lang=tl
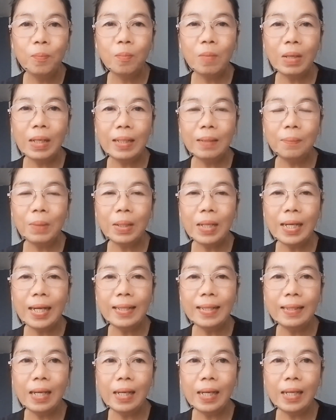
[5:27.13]
mag
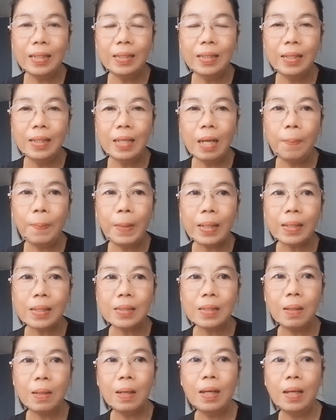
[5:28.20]
magagandang idea para
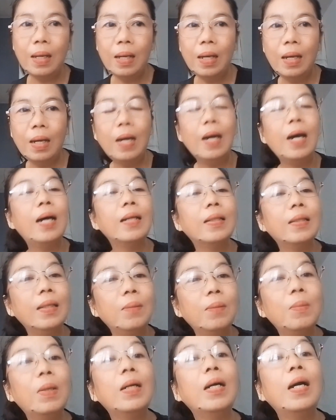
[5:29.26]
sa
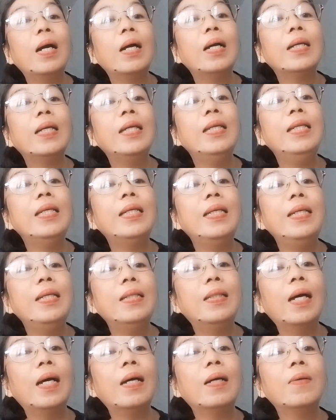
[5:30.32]
ating mga
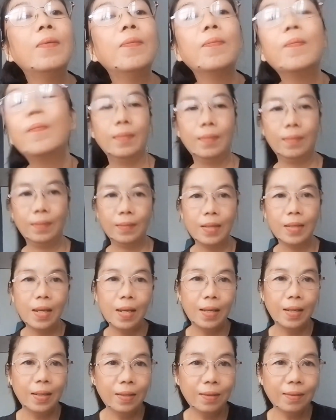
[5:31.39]
kinikita.
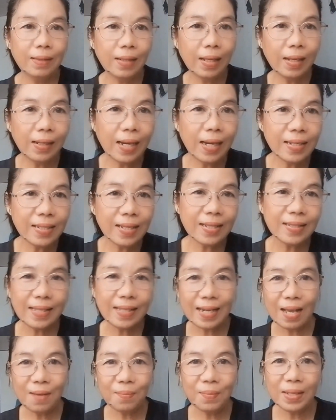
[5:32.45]
Yan lang guys at
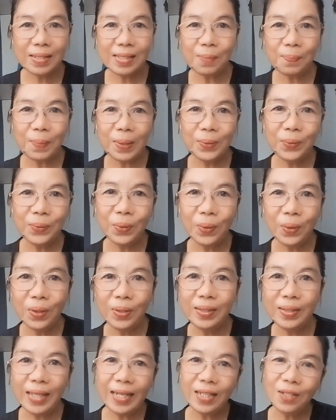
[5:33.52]
salamat sa
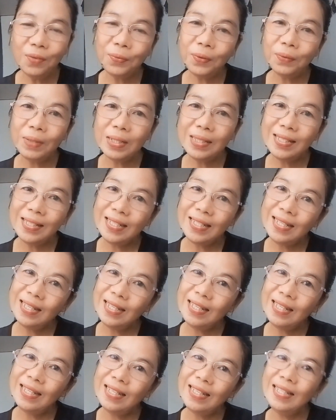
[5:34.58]
panonood. Thank you for
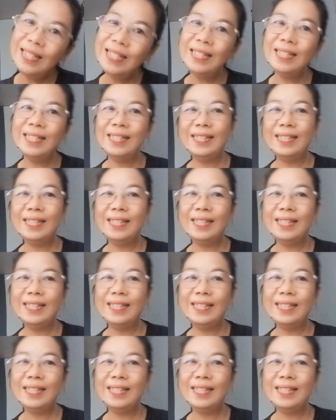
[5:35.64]
watching.